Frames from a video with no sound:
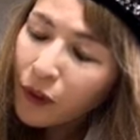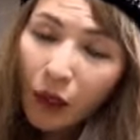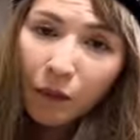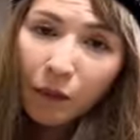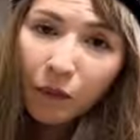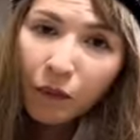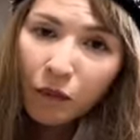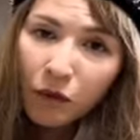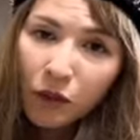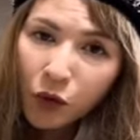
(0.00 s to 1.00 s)
て
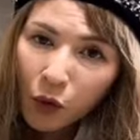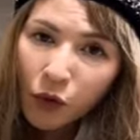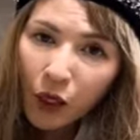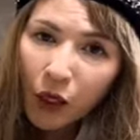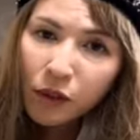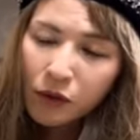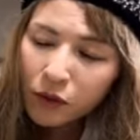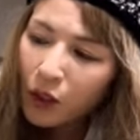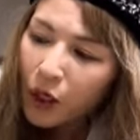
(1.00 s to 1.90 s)
時刻の赤い札